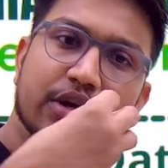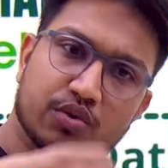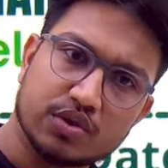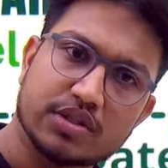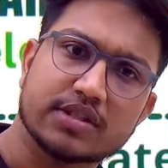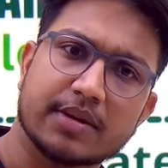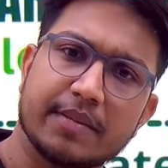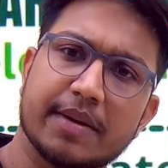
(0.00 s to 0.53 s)

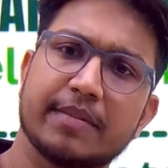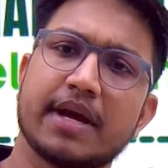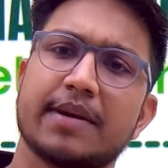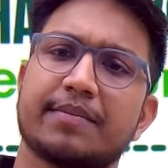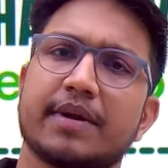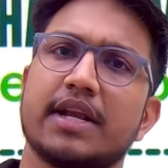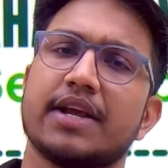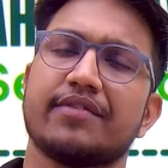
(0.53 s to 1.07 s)
कुछ समय में
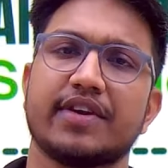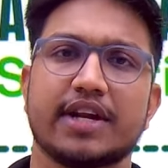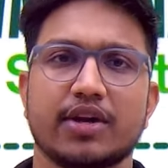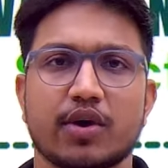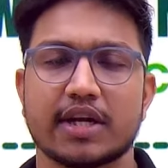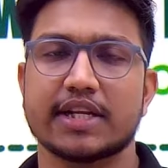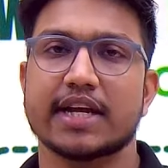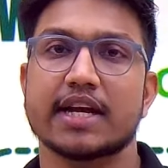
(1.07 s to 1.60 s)
आपके लिए वीडियो
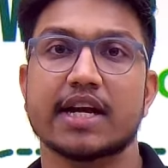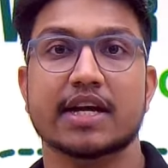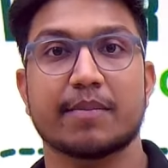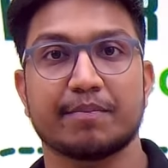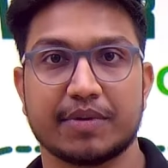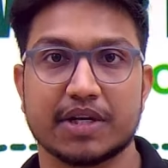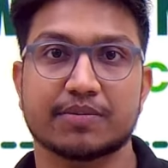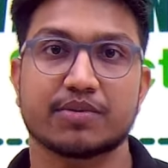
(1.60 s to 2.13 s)
आ जाएगा
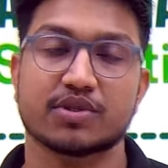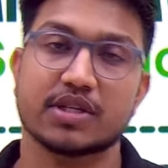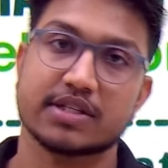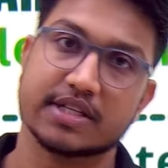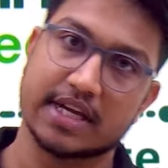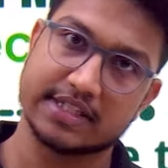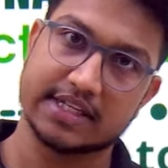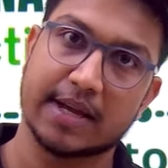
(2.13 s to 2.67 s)
कंप्लीट प्रोसेस
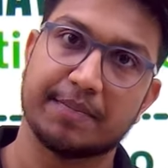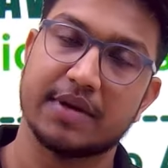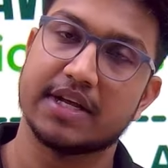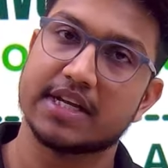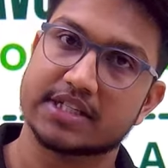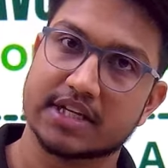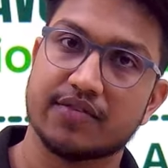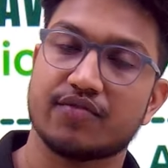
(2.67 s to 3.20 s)
कैसे
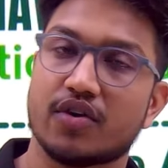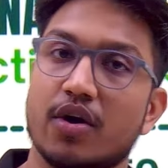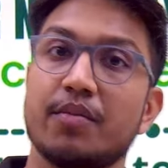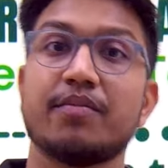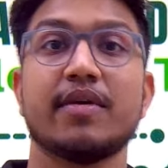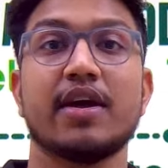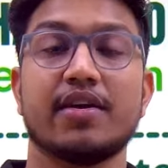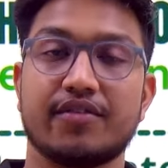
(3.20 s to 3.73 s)
एप्लीकेशन फॉर्म